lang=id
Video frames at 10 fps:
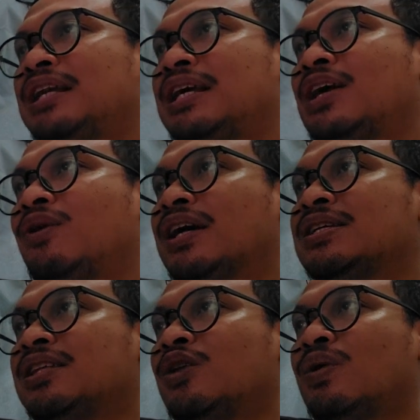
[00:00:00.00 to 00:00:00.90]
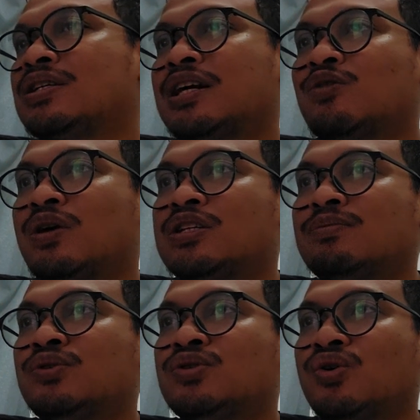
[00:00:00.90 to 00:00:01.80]
ini keluarga jadi luaskan
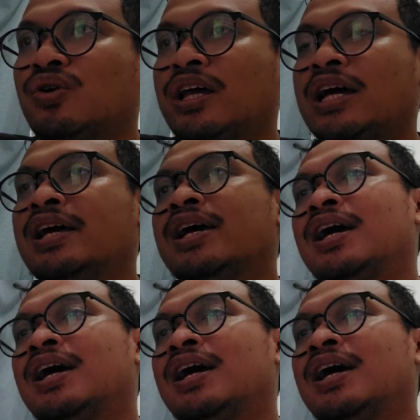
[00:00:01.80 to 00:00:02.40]
kuasamu Johor ya.